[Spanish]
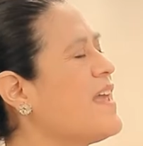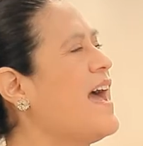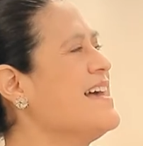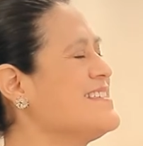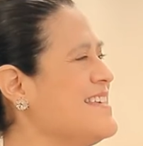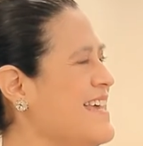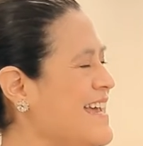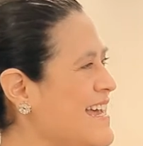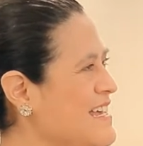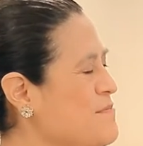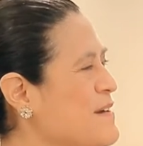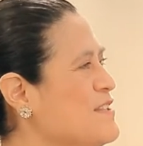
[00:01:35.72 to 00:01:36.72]
Así
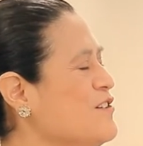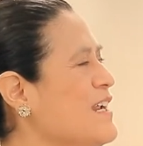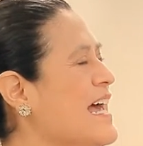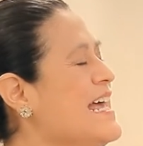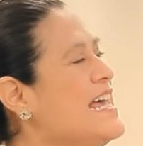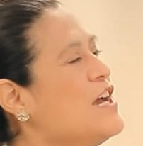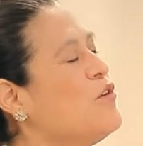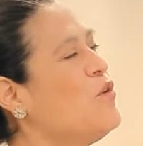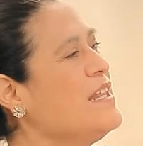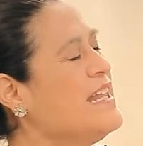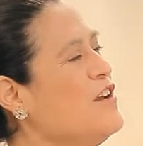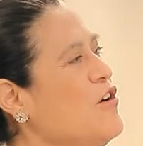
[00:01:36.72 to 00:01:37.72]
es, pastora.
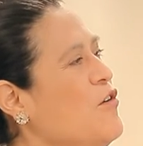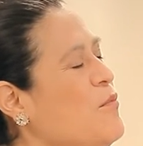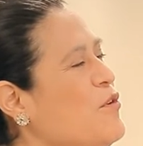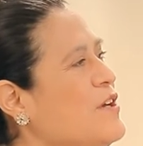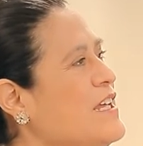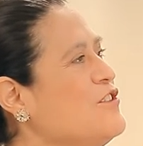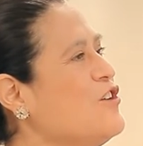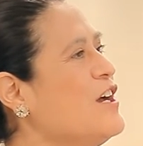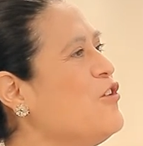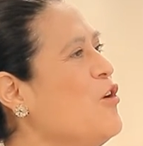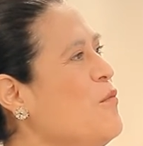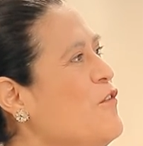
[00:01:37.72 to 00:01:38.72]
Cuéntanos un poquito,
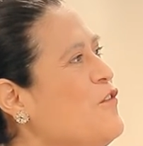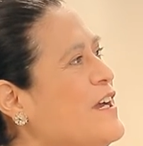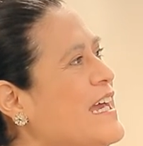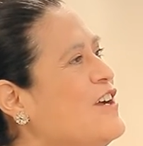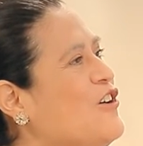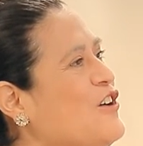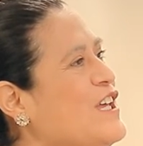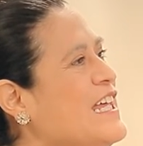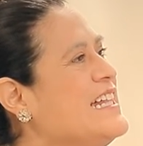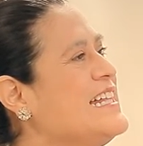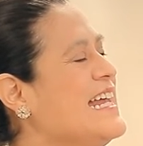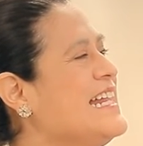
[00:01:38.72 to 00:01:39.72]
¿cómo fue que
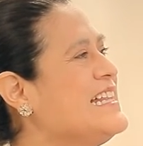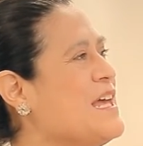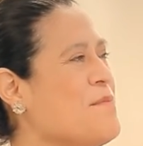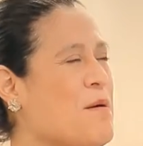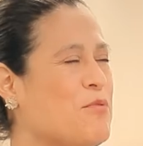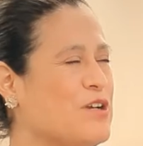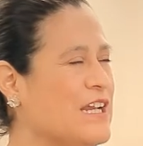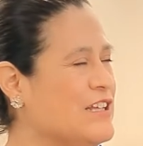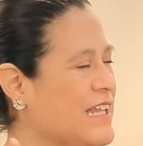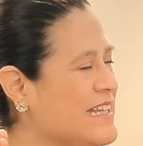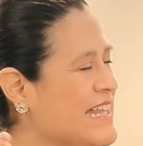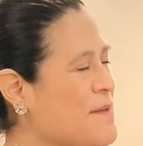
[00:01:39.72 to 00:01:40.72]
escogiste el tema? Porque
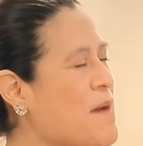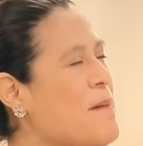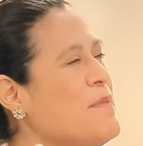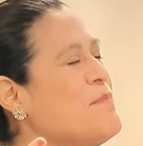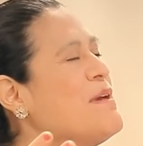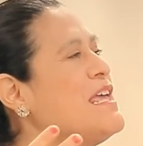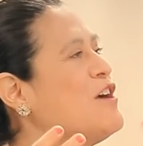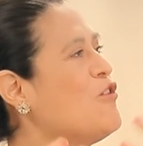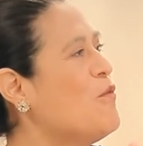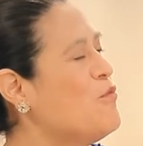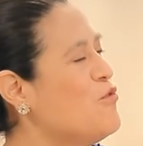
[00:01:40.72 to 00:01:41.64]
el, tema a mí me llegó